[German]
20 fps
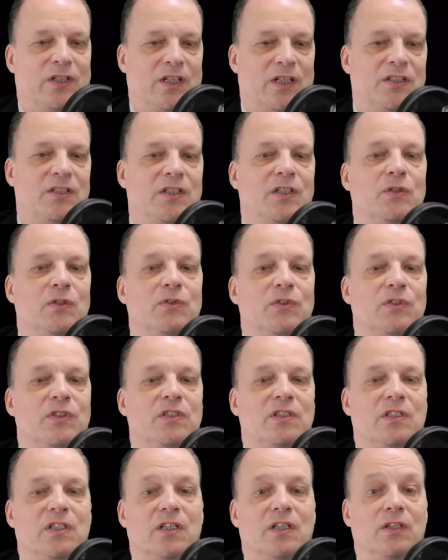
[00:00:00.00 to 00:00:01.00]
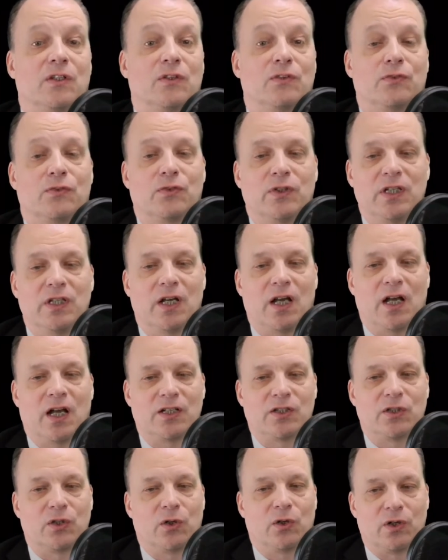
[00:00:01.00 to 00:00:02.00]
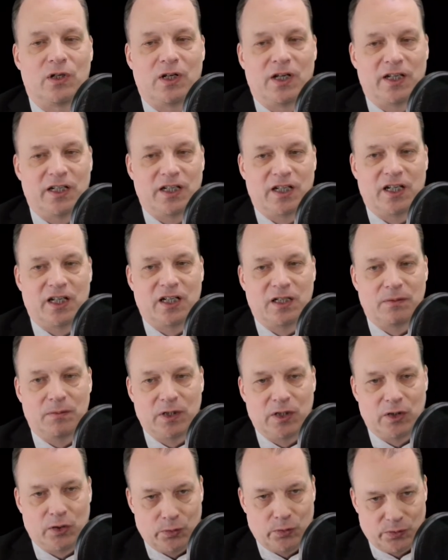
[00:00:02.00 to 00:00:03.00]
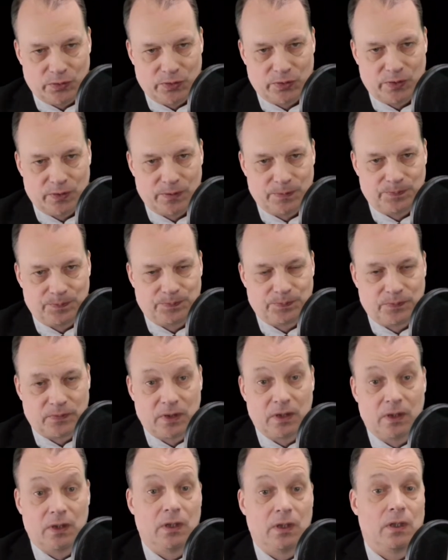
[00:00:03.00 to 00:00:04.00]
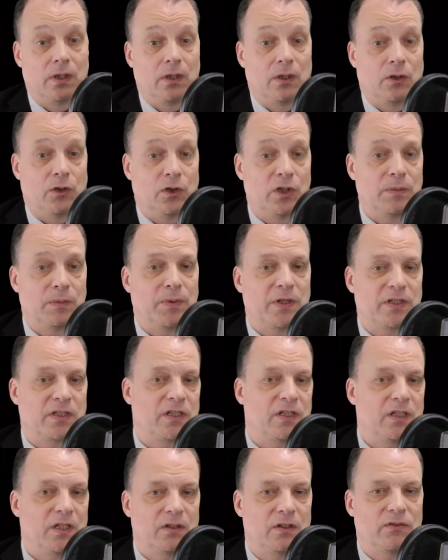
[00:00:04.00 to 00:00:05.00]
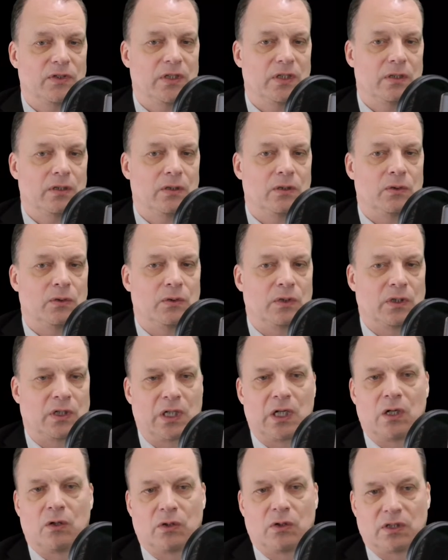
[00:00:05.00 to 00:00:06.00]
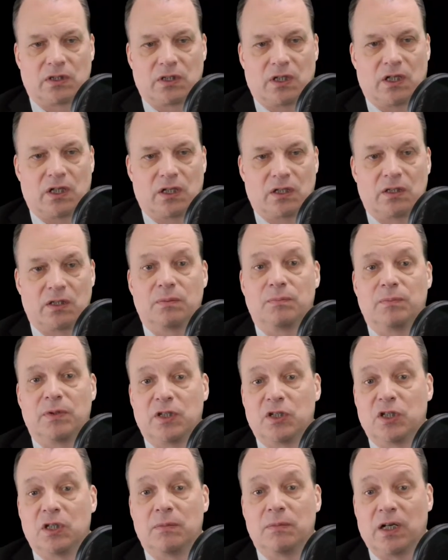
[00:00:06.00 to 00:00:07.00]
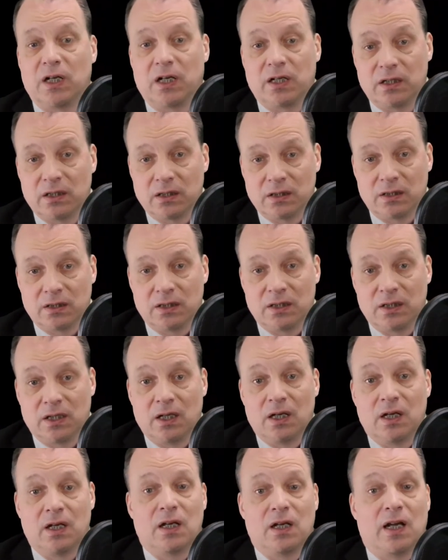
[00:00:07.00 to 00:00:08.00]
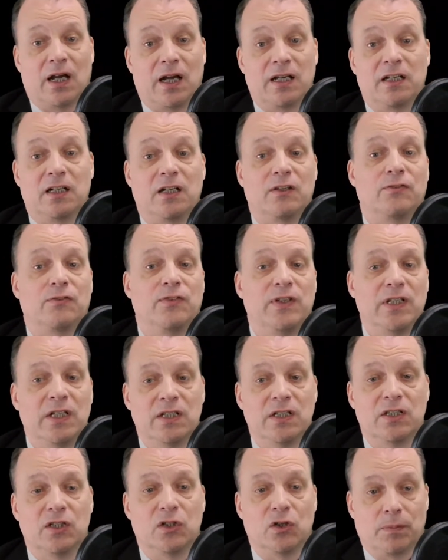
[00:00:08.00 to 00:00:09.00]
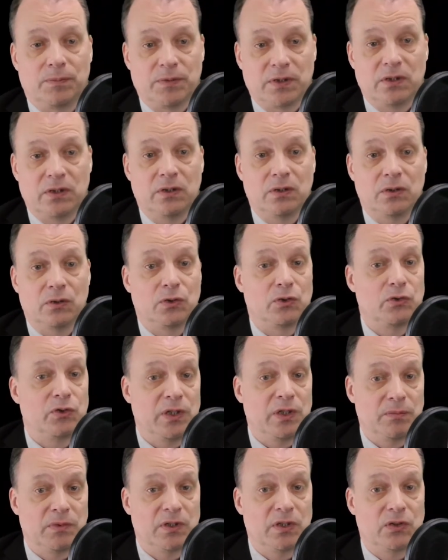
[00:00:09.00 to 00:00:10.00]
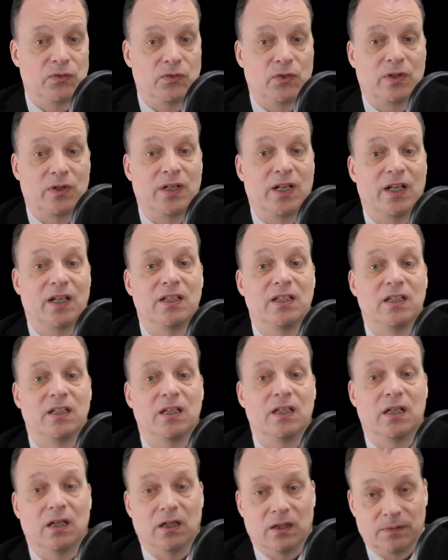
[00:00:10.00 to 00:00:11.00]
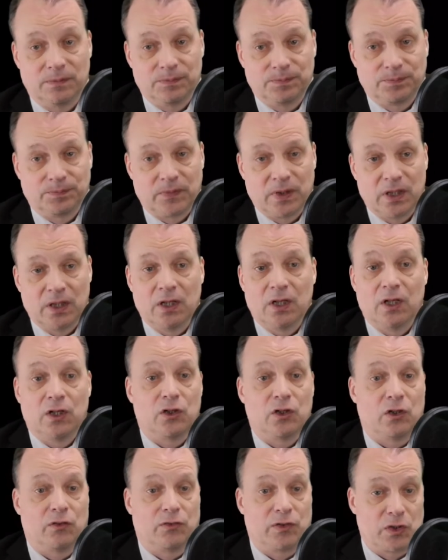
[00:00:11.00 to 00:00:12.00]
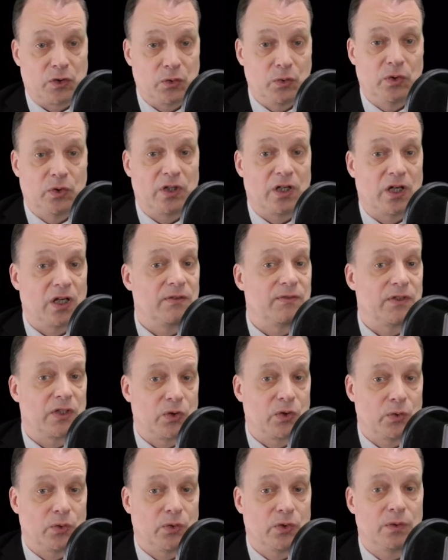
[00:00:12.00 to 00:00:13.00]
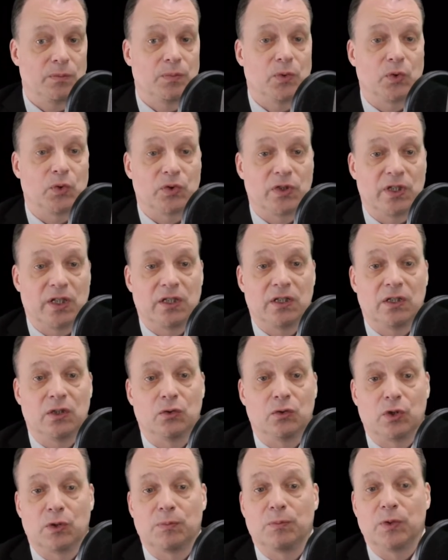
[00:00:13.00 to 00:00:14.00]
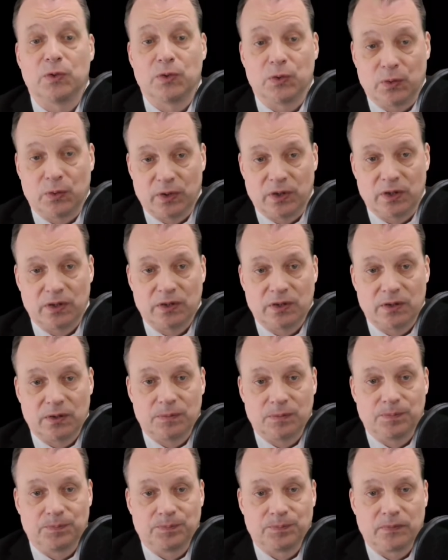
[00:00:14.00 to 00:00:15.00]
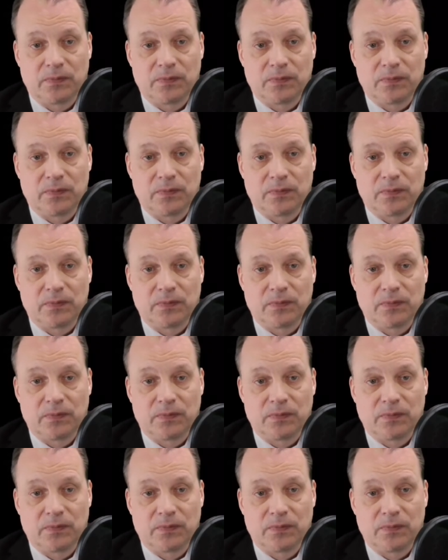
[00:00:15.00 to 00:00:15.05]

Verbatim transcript: Fantassi und Sie sehen Free Art Online Academy News. Heute präsentieren wir, oder genauer gesagt, Pitching mal anders, eine der vielen Synopsen und Treatments von Andy Digger, der auf der Suche nach Investoren, Produzenten und Sponsoren ist.